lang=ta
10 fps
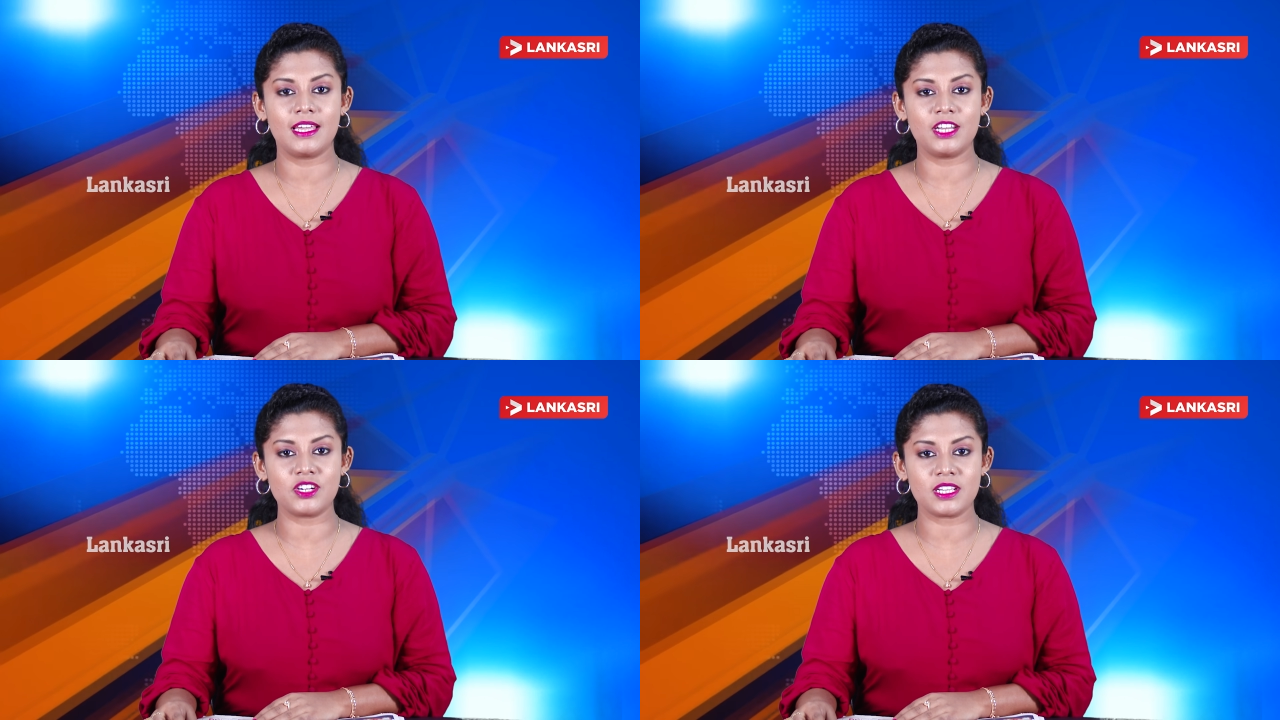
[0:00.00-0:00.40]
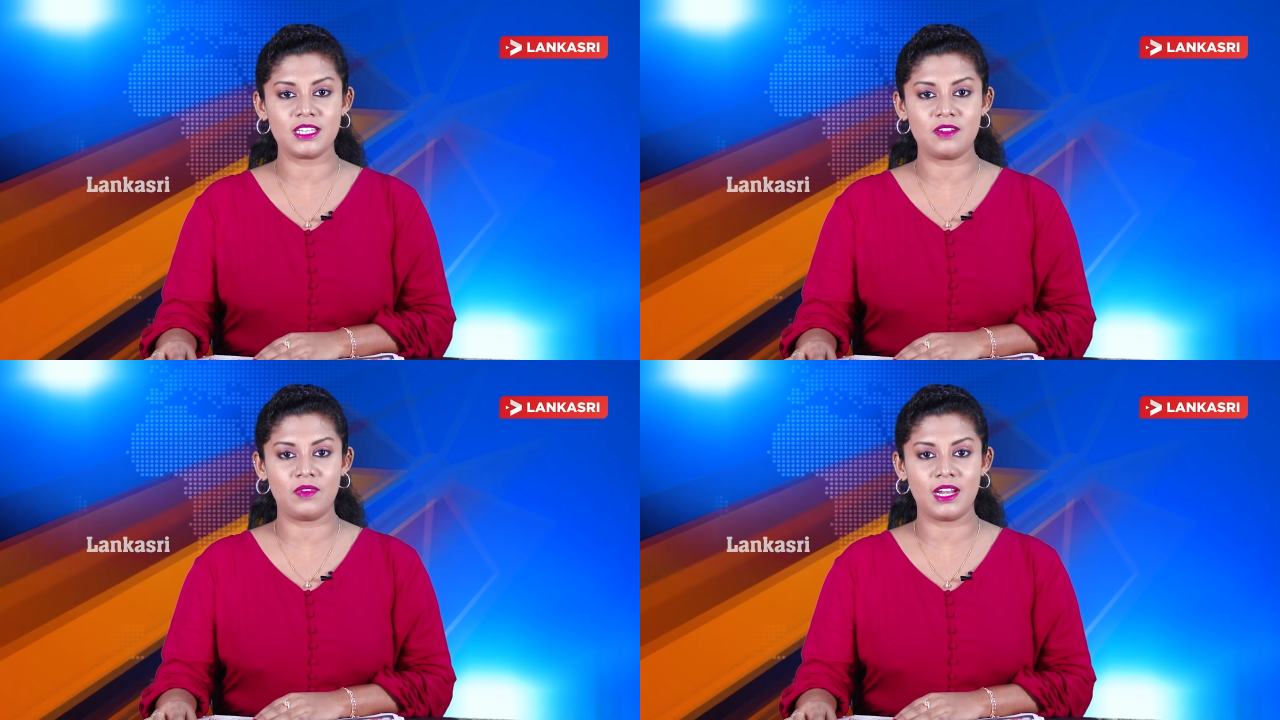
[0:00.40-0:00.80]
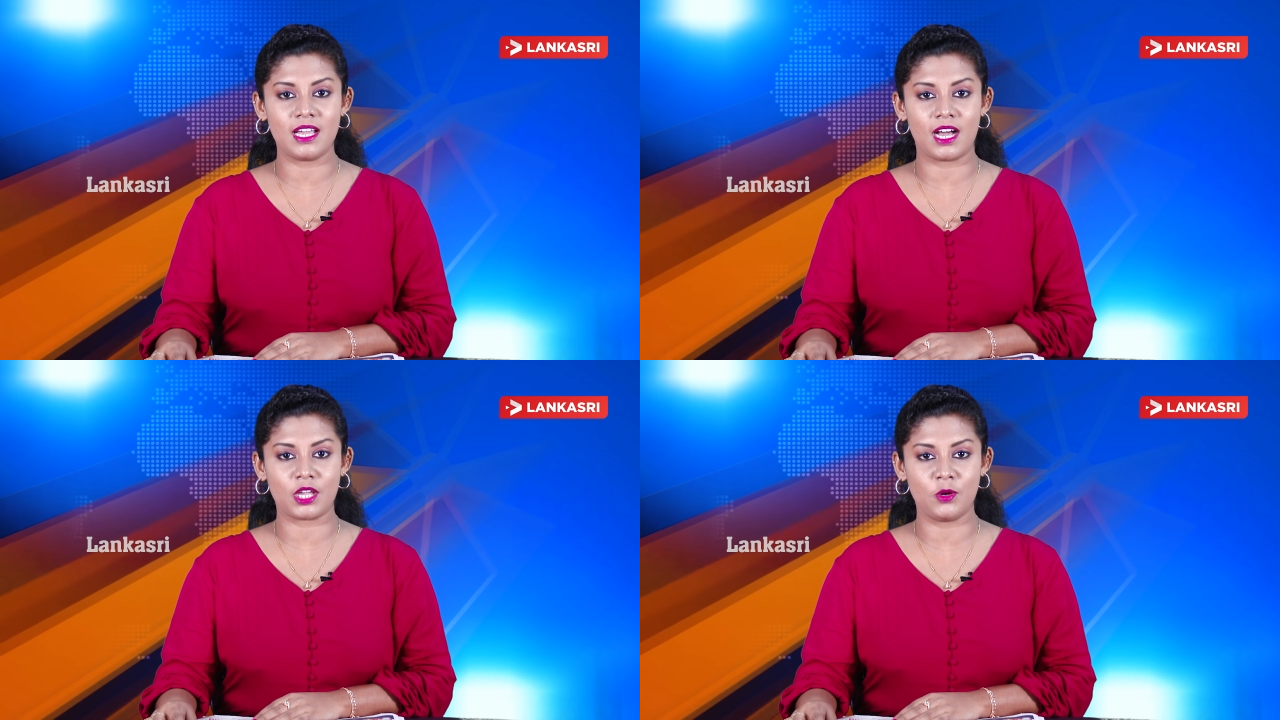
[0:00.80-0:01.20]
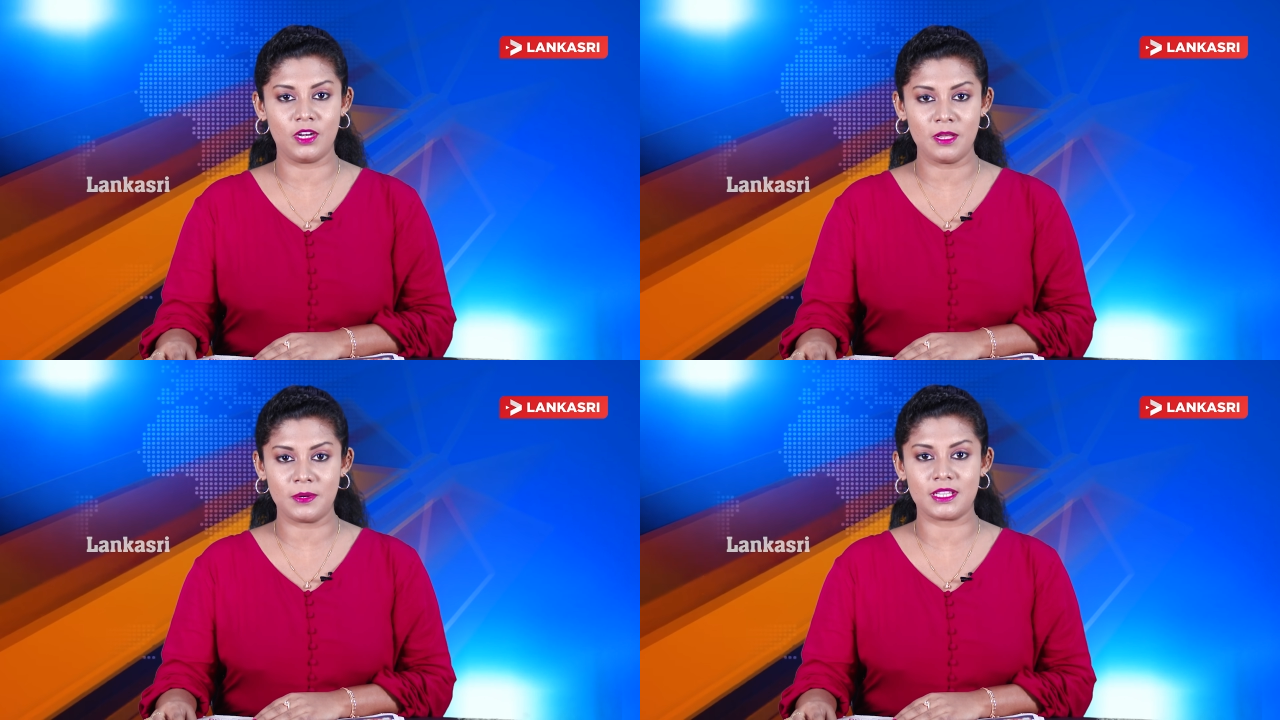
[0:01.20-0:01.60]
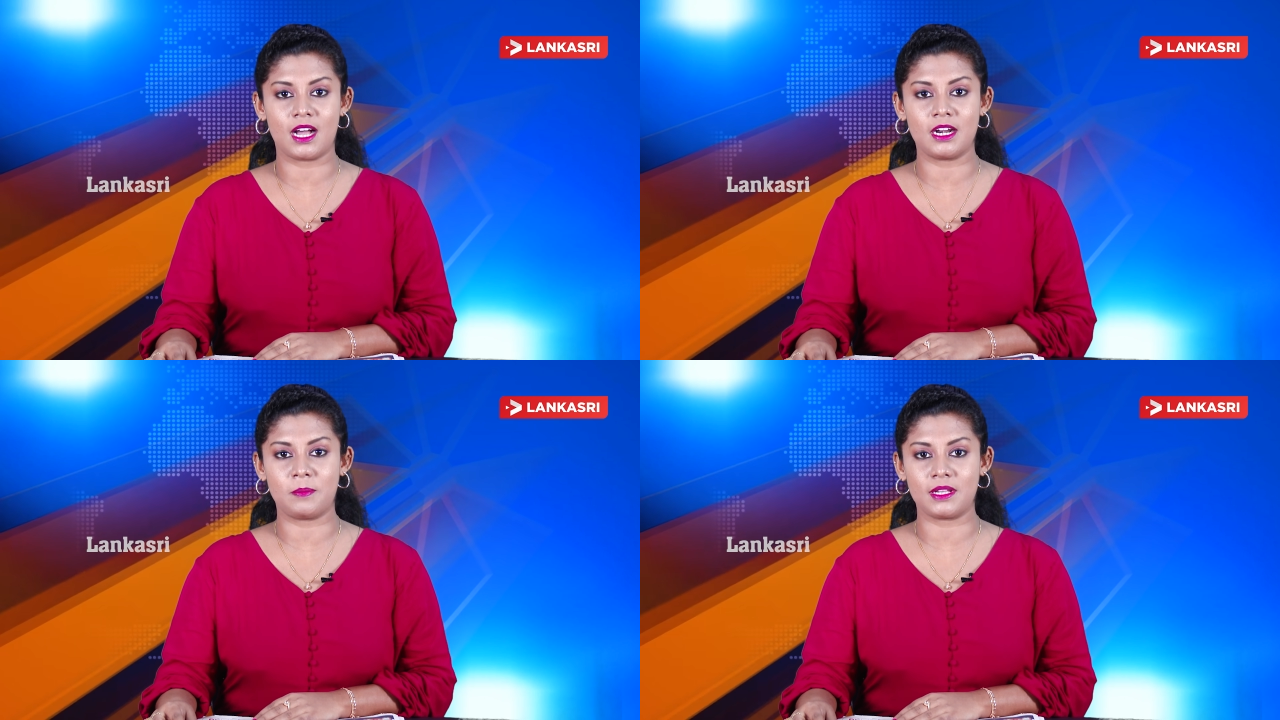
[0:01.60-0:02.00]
இன்றைய தினம் வெளியாகியுள்ள பிரதான